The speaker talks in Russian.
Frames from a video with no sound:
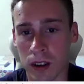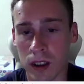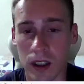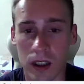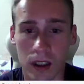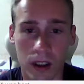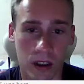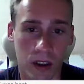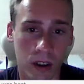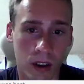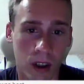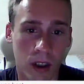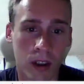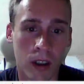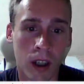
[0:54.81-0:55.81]
такие ходы,
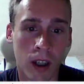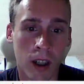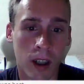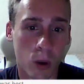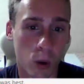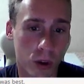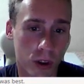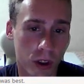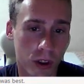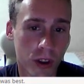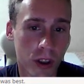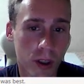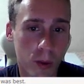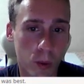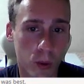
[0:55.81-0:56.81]
как конь
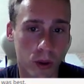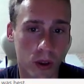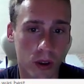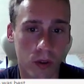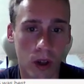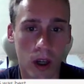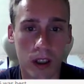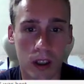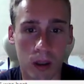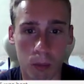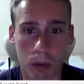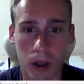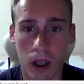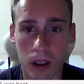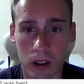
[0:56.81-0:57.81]
c3, конь d2,
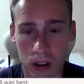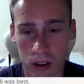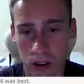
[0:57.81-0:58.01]
e5,